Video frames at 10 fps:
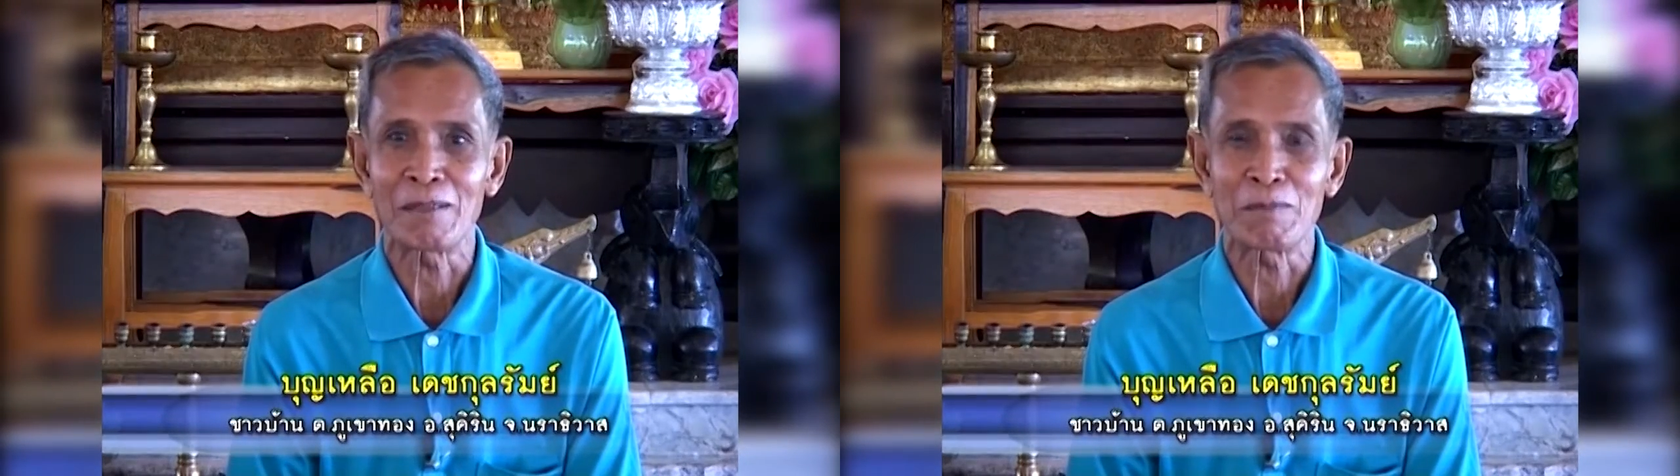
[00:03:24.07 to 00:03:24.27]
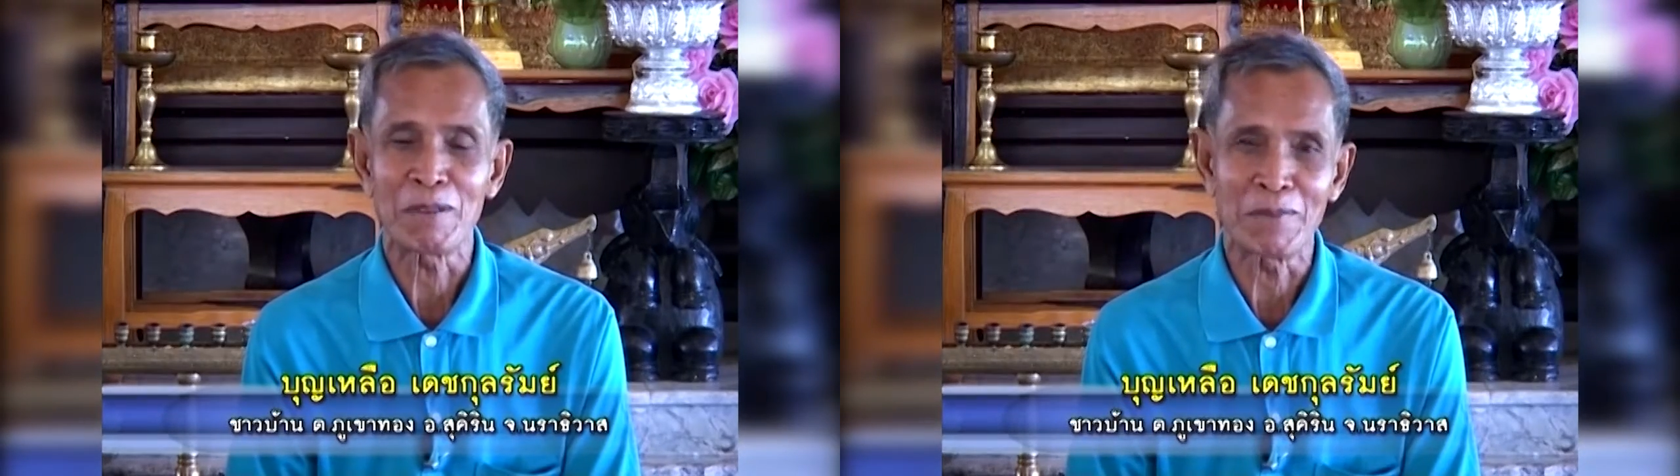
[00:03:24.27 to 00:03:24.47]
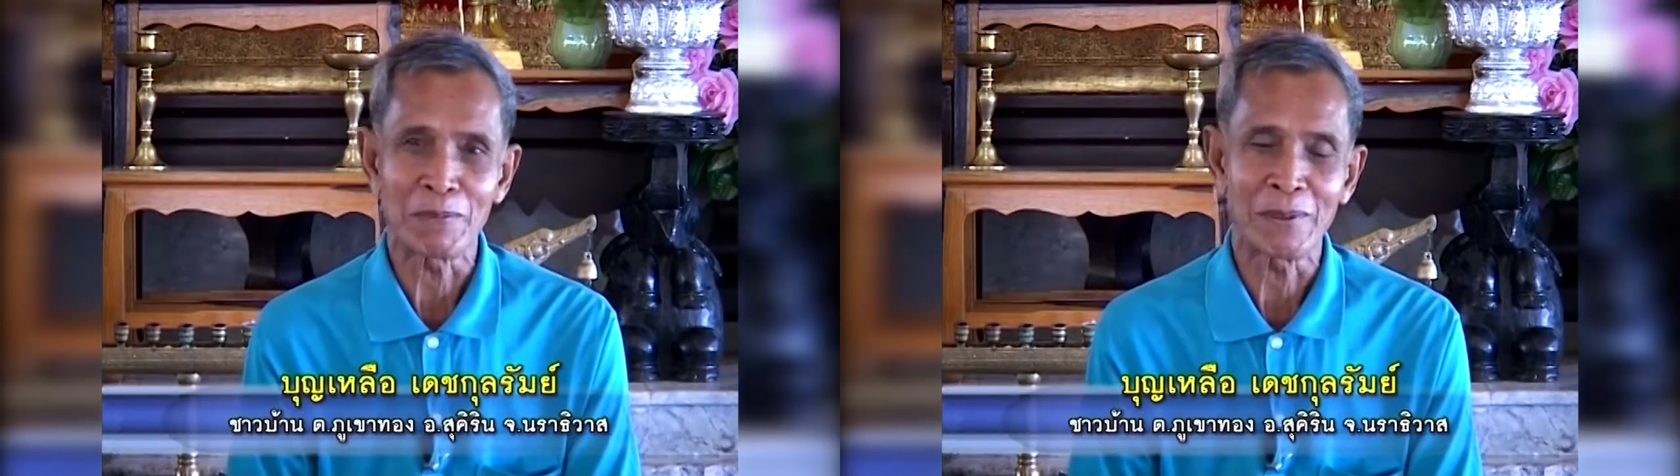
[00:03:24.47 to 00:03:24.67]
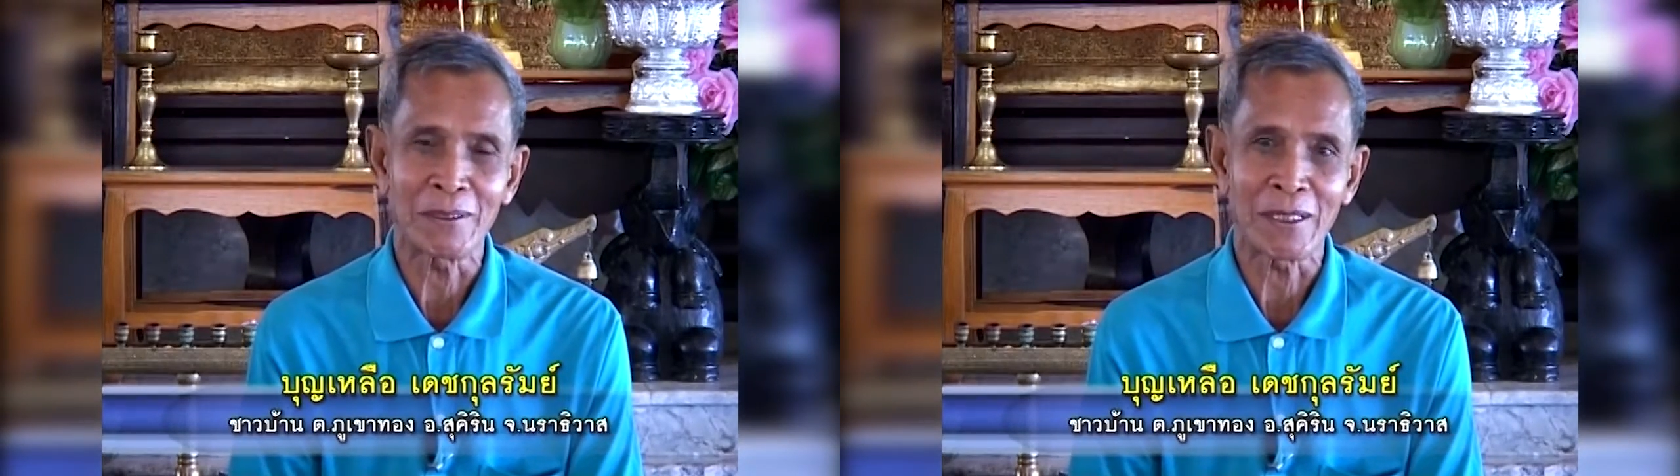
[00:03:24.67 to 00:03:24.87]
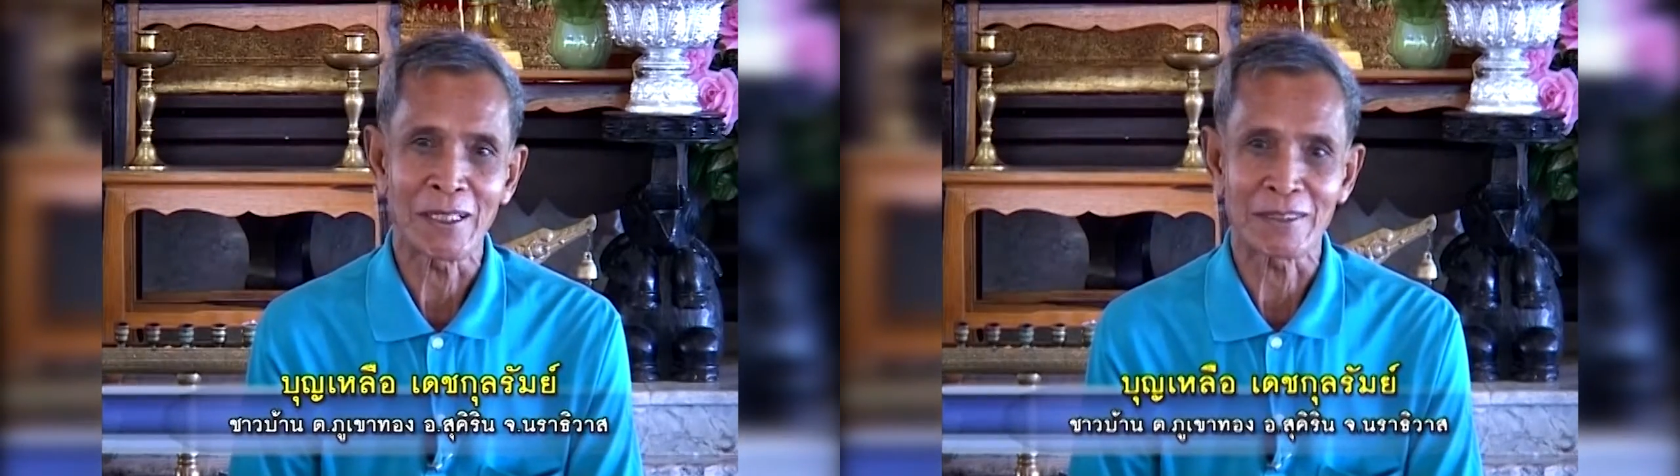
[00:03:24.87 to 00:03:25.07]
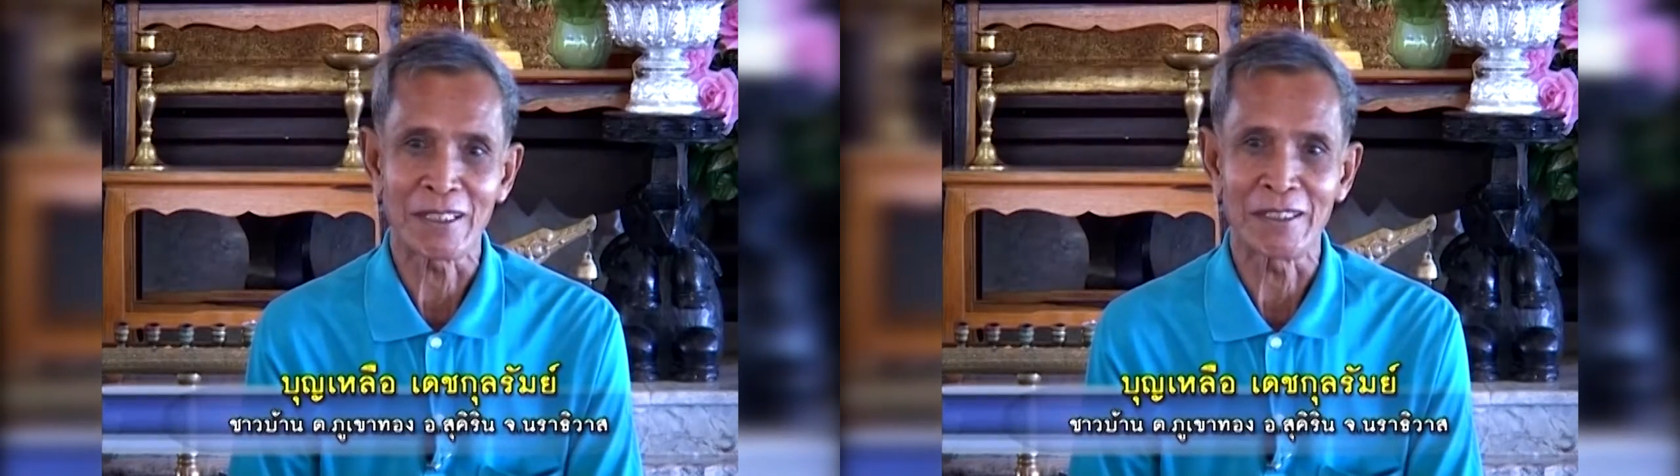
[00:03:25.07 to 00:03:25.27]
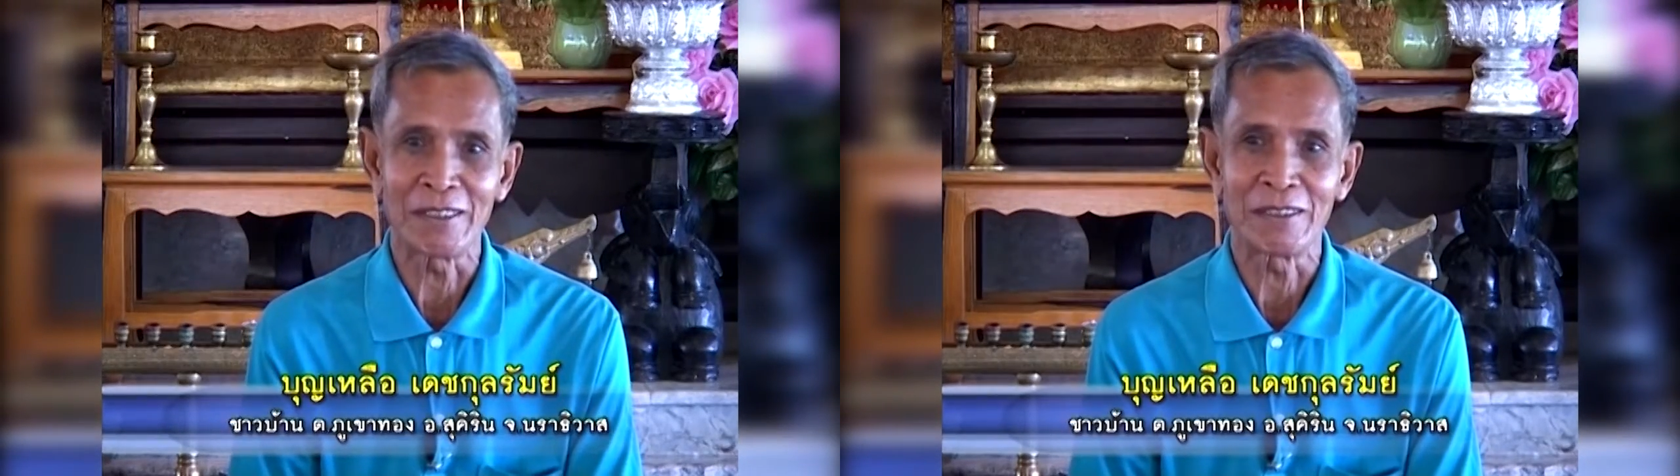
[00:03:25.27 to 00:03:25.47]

กไม่มีพึ่งทางใจ